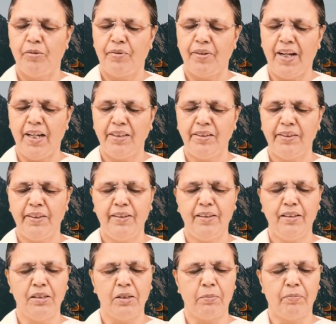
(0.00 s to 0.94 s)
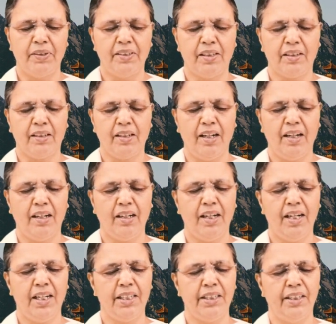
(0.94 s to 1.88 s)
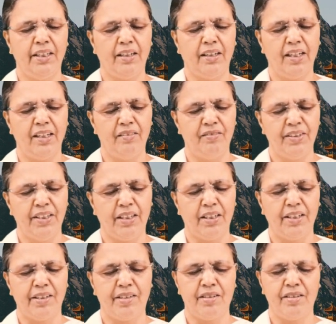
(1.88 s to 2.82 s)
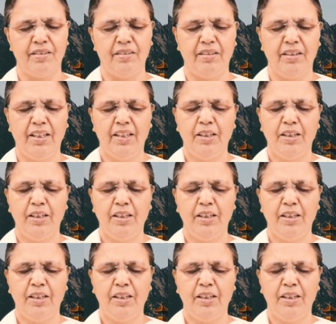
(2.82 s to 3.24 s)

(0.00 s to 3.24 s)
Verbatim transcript: சாந்தியில் இருப்பதற்காக இந்த கல்வியை கற்று